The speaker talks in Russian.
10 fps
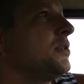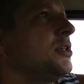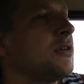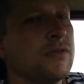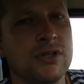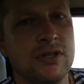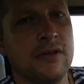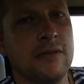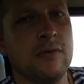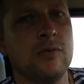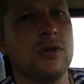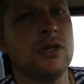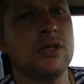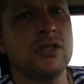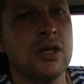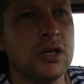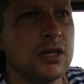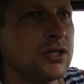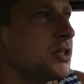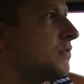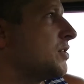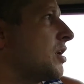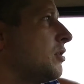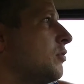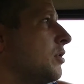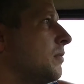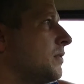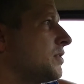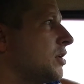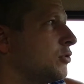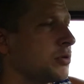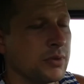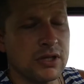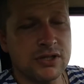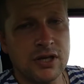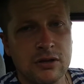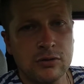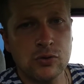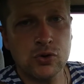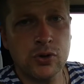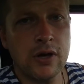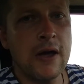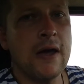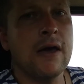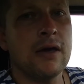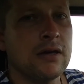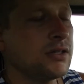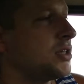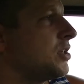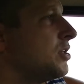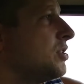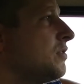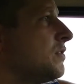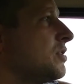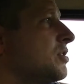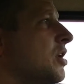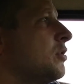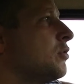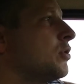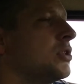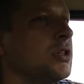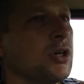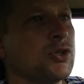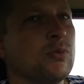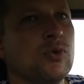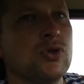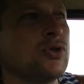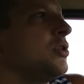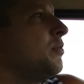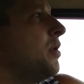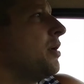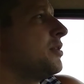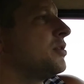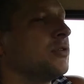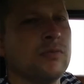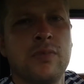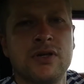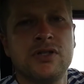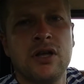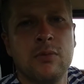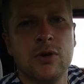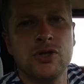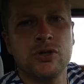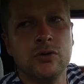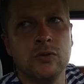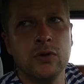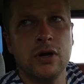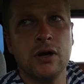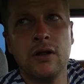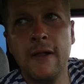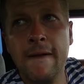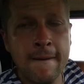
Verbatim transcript: сервисы, ну, есть такие сервисы, которые, с которыми надо стоять над душой, и есть такие сервисы, за которых ты даже можешь не париться. Поставил машину, уехал.